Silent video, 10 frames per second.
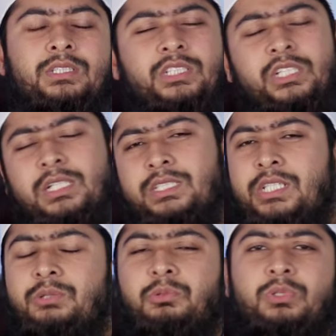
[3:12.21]
সেটা
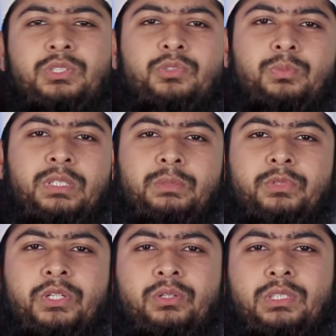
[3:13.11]
যে কোনো কিছুর
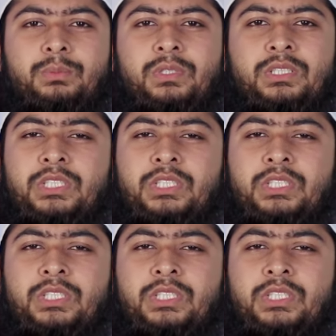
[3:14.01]
বিনিময়ে হতে পারে